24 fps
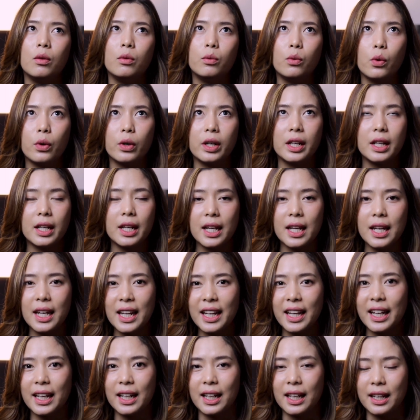วูดดี้
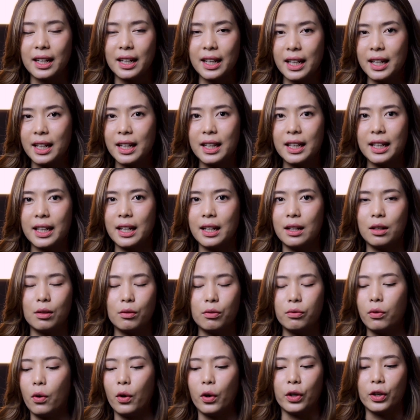กลิ่นดินกลิ่น
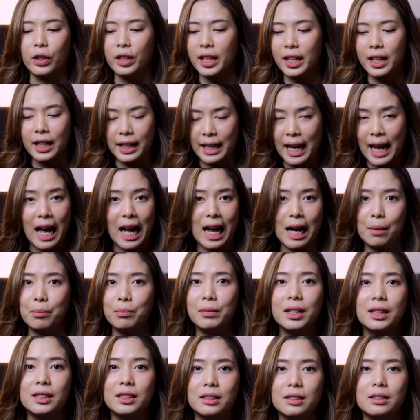ฝนกลิ่น
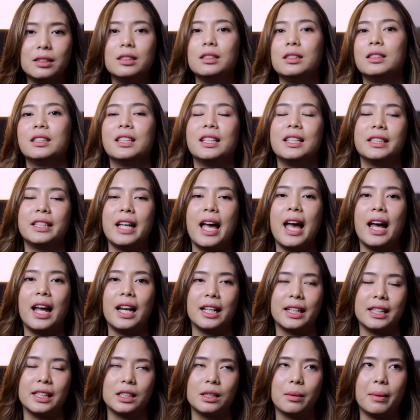น้ำอะไรชื้นๆแฉะๆอะ
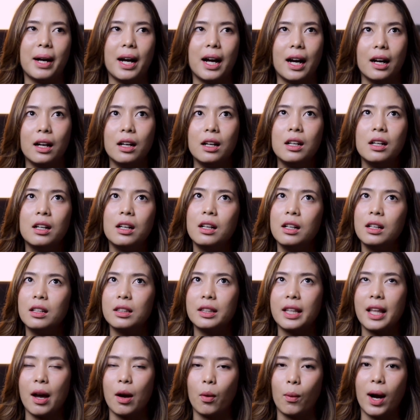ไรเงี้ยใช่ป่ะคะ
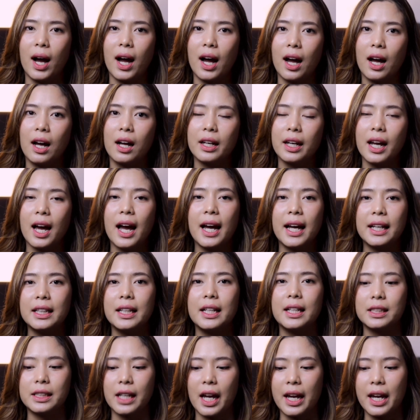แต่ว่าถ้าให้
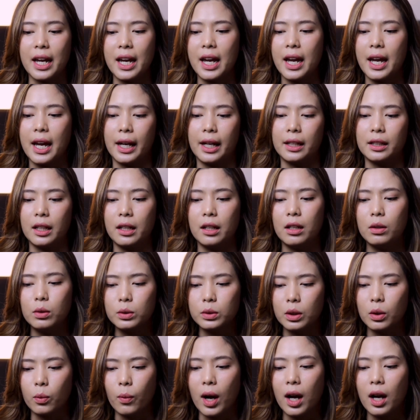ติ๊กใช้เองอะติ๊กก็
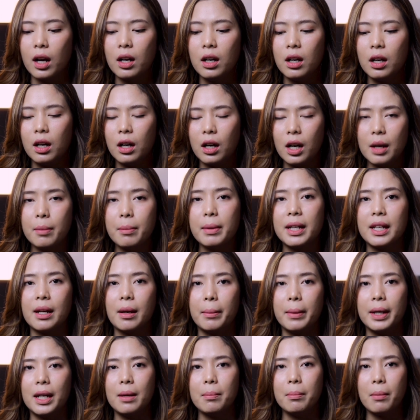รู้สึกว่าเฮ้ยมัน
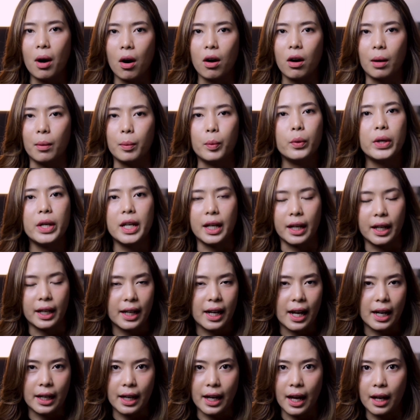ยังไม่ได้เหมาะกับผู้หญิงข
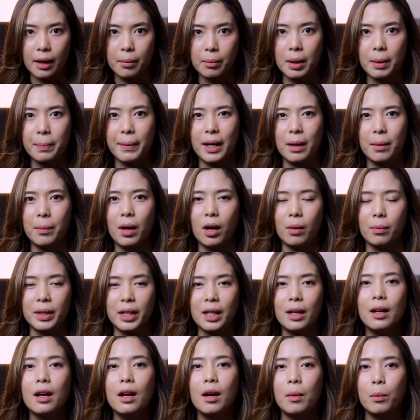นาดนั้นมันเป็นน้ำหอม
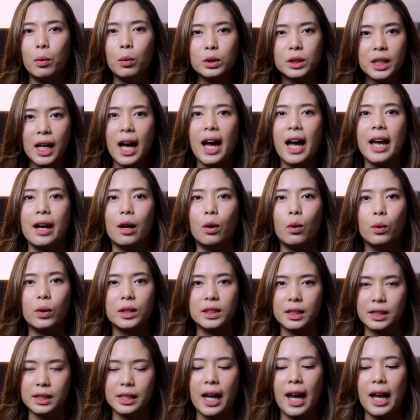ที่ผู้ชายอะคว
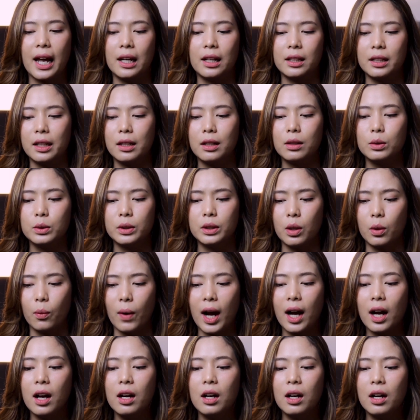รจะใช้แล้วติ๊กก็รู้สึก
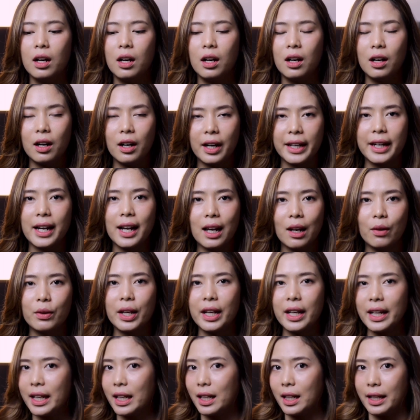ว่าเฮ้ยถ้าเรา
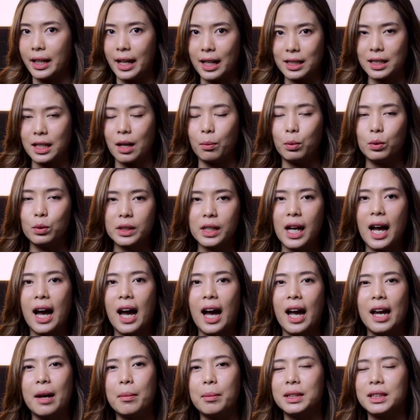ได้กลิ่นเนี้ยจากผู้
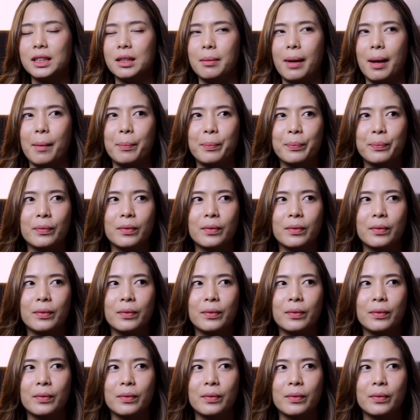ชายอะมันจะแบบ